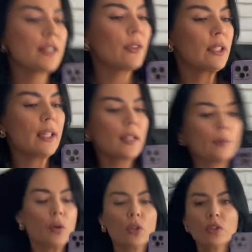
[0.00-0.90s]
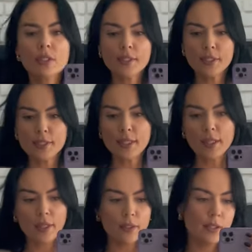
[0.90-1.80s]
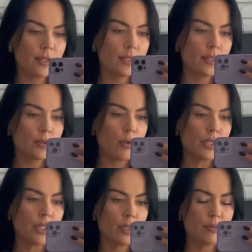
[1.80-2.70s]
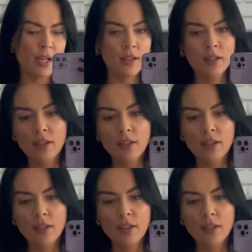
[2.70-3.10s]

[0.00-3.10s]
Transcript: Sweterek pochodzi z Sinseya i jest, słuchajcie, chyba